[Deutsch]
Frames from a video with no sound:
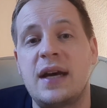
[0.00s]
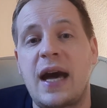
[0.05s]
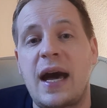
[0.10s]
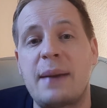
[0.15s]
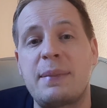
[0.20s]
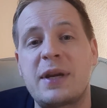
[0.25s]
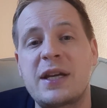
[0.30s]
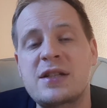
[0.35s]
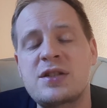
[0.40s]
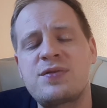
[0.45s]

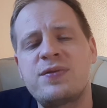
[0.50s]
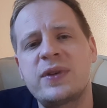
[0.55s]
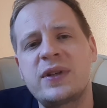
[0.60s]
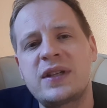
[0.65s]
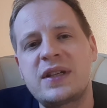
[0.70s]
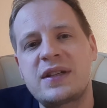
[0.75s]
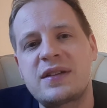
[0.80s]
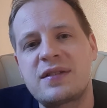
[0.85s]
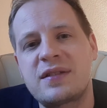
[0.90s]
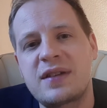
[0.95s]
Aber das
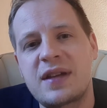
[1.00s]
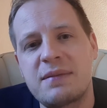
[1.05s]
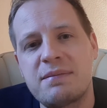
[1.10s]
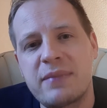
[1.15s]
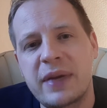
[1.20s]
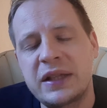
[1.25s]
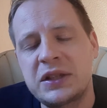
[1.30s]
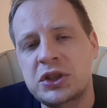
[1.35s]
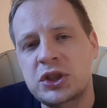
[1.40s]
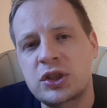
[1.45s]
wird dem
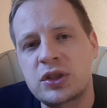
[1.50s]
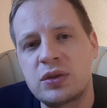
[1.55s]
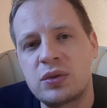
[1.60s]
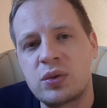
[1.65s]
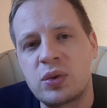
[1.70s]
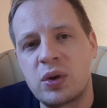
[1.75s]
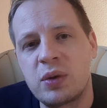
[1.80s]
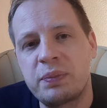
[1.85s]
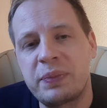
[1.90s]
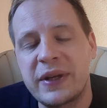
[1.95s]
Menschen
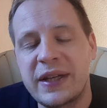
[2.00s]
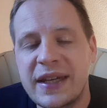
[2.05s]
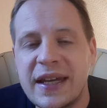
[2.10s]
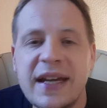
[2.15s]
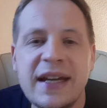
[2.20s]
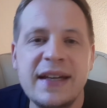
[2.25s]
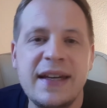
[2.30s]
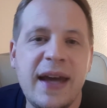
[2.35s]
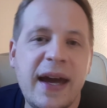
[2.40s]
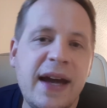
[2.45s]
nur
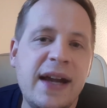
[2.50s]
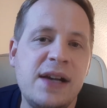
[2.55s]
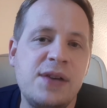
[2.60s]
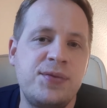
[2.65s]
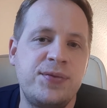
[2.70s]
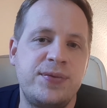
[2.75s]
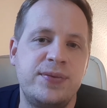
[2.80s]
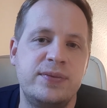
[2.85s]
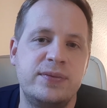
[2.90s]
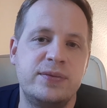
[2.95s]
bedingt
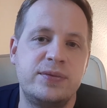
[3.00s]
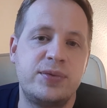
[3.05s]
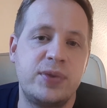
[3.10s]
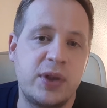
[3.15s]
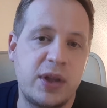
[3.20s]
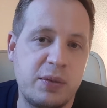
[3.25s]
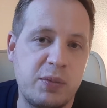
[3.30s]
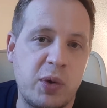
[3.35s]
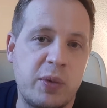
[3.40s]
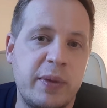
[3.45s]
helfen. Für
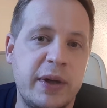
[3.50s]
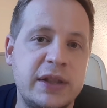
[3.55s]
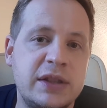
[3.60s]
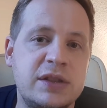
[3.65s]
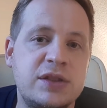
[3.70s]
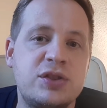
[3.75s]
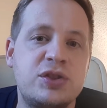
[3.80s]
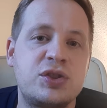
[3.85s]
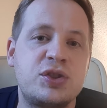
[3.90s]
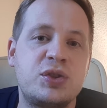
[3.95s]
den Moment
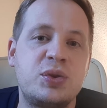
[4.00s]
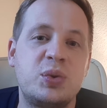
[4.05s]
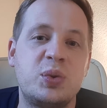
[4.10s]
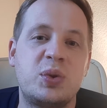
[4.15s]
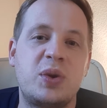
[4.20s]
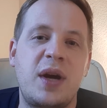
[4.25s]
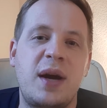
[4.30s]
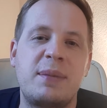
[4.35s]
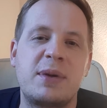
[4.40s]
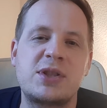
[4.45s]
ist es
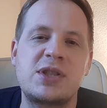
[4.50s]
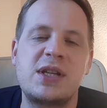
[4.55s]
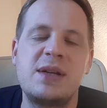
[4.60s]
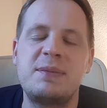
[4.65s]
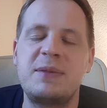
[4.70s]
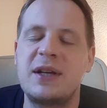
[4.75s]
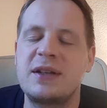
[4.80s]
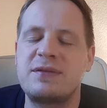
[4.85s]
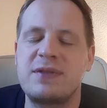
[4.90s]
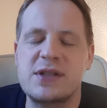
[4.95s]
gut, aber es
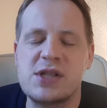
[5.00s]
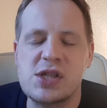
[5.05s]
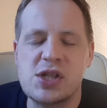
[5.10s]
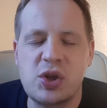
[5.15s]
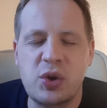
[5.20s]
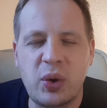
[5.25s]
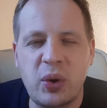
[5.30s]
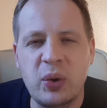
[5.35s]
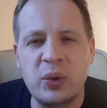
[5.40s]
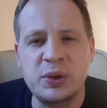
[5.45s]
gibt
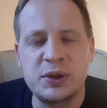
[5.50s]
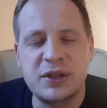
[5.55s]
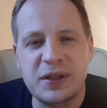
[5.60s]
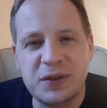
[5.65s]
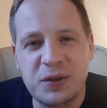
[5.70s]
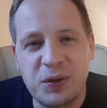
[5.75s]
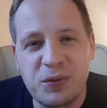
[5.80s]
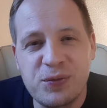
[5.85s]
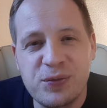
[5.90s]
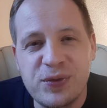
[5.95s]
etwas
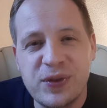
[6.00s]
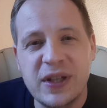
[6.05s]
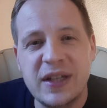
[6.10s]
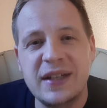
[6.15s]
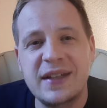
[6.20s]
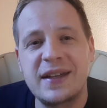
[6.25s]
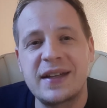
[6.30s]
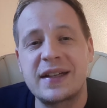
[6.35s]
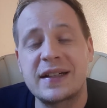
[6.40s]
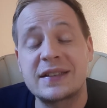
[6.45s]
Größeres und
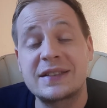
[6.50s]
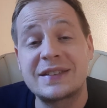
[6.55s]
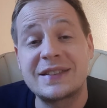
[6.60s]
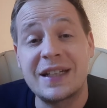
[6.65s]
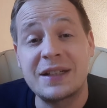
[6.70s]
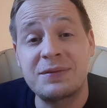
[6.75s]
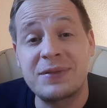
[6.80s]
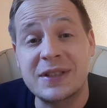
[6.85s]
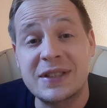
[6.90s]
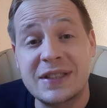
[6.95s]
Wichtigeres,
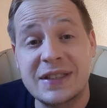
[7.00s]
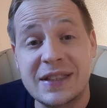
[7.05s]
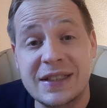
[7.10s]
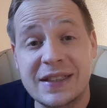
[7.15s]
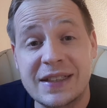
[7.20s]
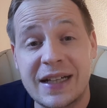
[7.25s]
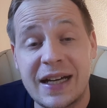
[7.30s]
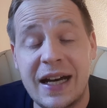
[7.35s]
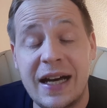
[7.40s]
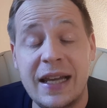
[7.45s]
etwas
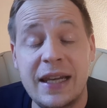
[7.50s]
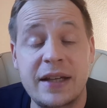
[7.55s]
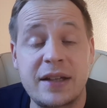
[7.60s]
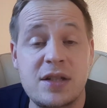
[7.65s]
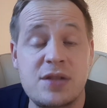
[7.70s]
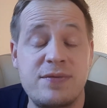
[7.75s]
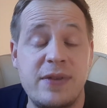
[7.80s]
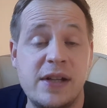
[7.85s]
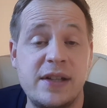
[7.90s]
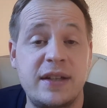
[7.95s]

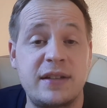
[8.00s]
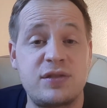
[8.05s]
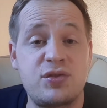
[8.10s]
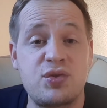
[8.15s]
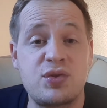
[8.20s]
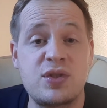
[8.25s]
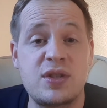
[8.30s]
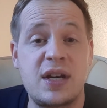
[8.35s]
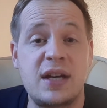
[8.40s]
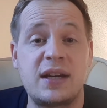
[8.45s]
Zentraleres, weil
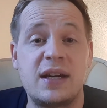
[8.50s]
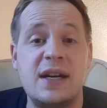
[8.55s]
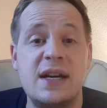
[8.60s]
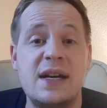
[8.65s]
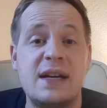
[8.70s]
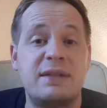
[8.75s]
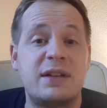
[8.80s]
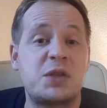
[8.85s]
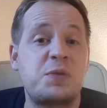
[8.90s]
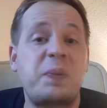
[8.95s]
Jesus sagt,
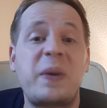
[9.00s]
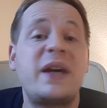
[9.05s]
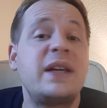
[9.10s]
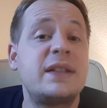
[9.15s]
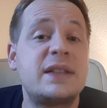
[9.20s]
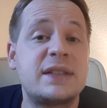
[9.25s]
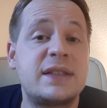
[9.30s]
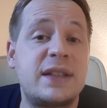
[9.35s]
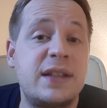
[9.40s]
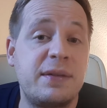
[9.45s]
was
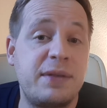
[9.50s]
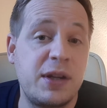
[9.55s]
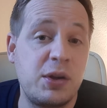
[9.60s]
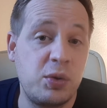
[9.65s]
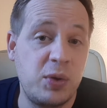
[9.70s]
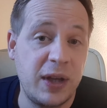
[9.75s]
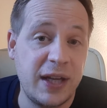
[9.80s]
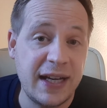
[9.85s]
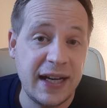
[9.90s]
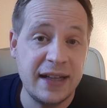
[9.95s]
bringt es dir, wenn
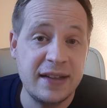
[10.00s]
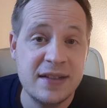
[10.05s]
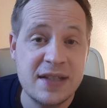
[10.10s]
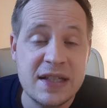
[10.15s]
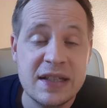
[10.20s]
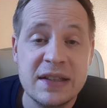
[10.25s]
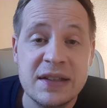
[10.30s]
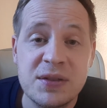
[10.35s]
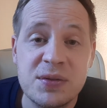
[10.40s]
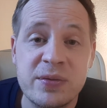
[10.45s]
du die
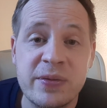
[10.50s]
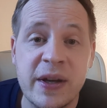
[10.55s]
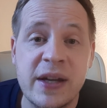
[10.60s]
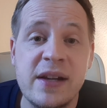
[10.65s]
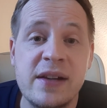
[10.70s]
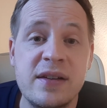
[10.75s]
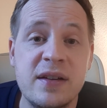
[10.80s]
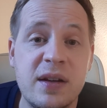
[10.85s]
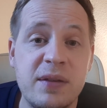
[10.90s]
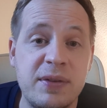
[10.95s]
ganze
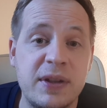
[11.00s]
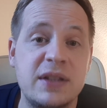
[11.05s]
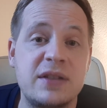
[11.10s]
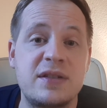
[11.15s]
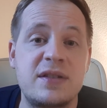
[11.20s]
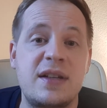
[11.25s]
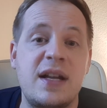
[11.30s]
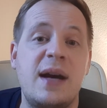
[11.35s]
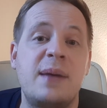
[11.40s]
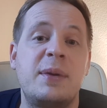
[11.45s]
Welt
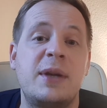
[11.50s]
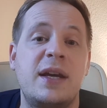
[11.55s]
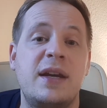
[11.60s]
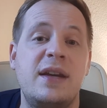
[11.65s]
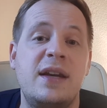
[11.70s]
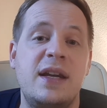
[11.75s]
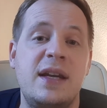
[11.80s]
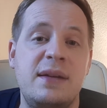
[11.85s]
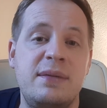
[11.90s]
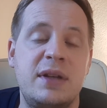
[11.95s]
gewinnst, aber
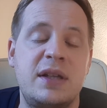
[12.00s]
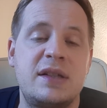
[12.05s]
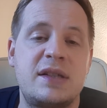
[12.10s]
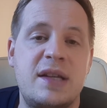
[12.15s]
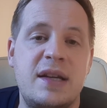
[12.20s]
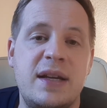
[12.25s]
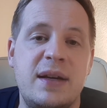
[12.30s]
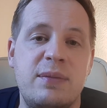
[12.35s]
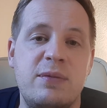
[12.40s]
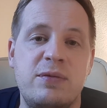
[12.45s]
dein
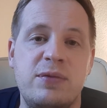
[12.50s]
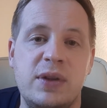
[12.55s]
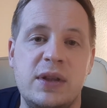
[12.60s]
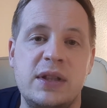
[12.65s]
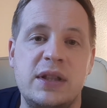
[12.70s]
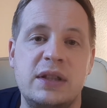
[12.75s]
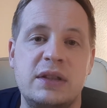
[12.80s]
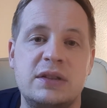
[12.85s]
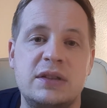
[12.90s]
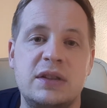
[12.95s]
ewiges Leben
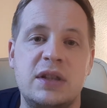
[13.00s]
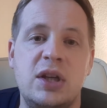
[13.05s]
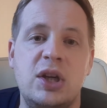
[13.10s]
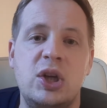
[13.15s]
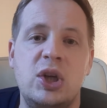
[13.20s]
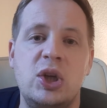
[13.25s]
verlierst?